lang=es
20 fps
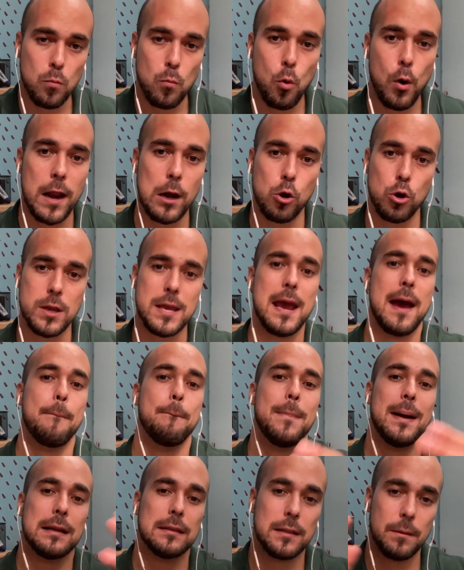un vuelo y
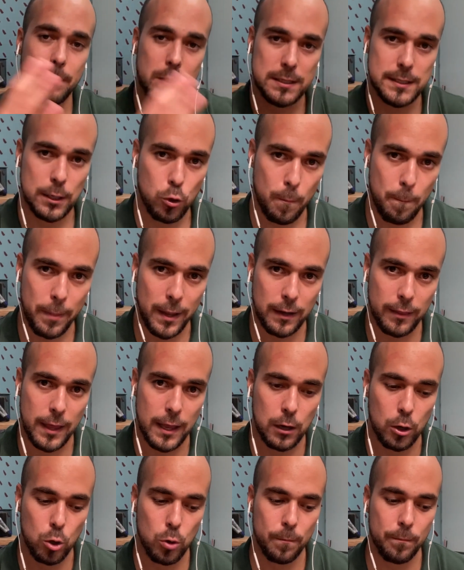aparte me hicieron
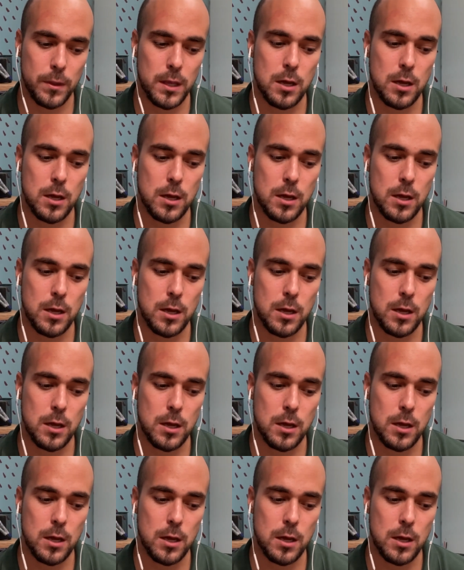perderlo.